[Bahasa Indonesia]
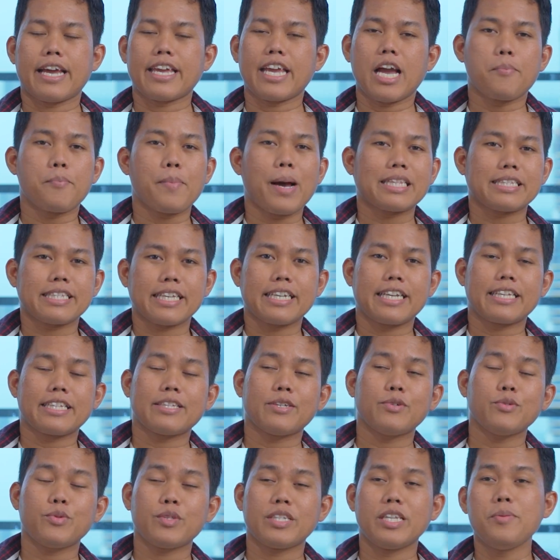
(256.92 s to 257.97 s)
Nah yang paten
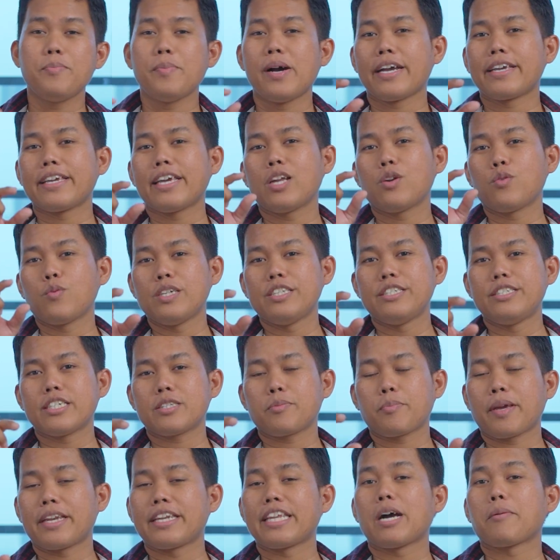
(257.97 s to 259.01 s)
itu di bagian
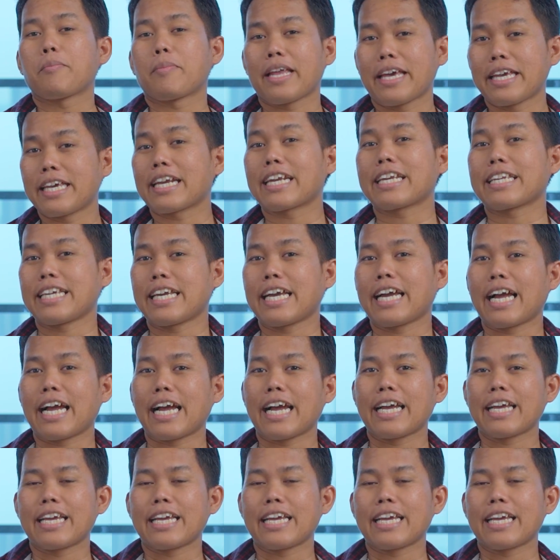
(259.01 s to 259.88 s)
widget media playernya.